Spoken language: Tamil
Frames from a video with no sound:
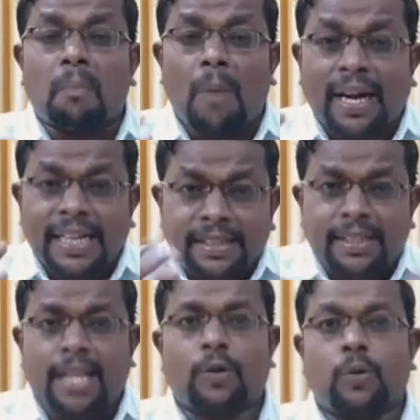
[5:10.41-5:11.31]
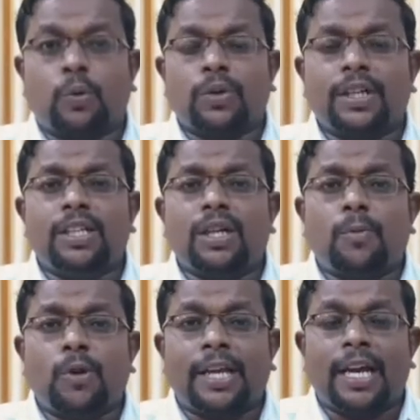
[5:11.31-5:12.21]
மறைந்து தான் இருக்கும் இது
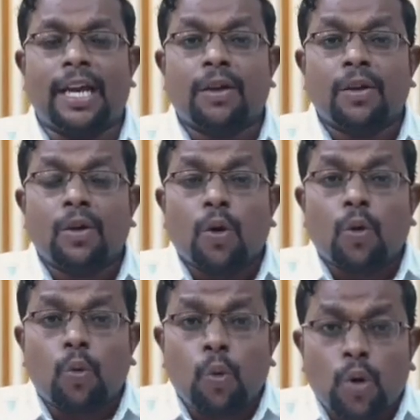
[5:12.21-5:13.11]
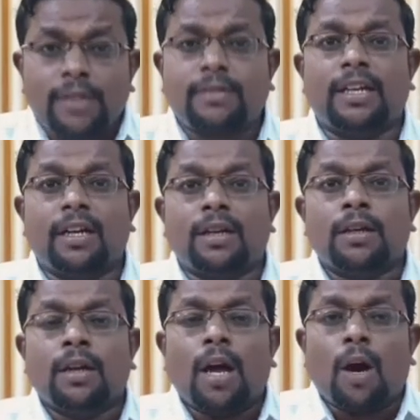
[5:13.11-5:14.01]
நம்முடைய குணத்தில்
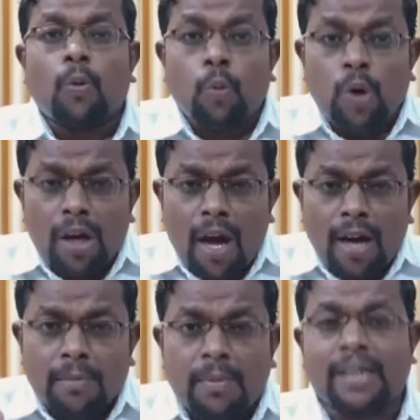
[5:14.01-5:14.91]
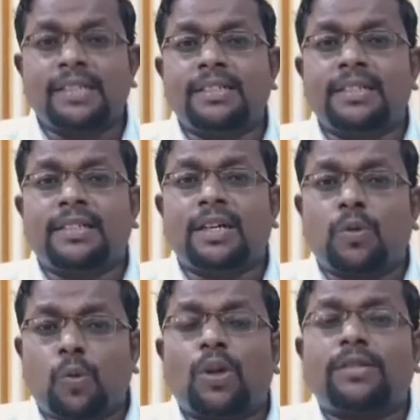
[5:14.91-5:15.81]
உள்ளான மறைந்து இருக்கிற
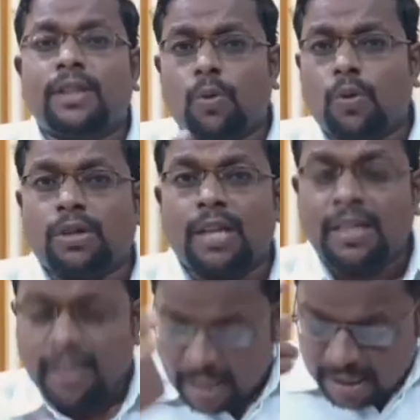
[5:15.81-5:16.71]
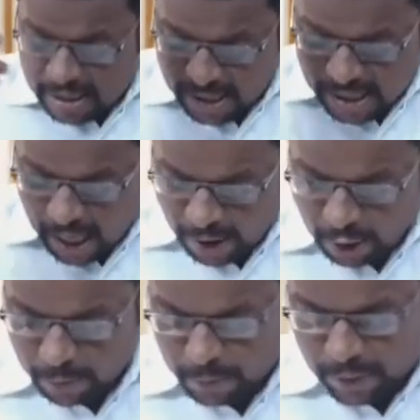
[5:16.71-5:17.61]
குணத்தில் ஒன்று தான் சாந்தம்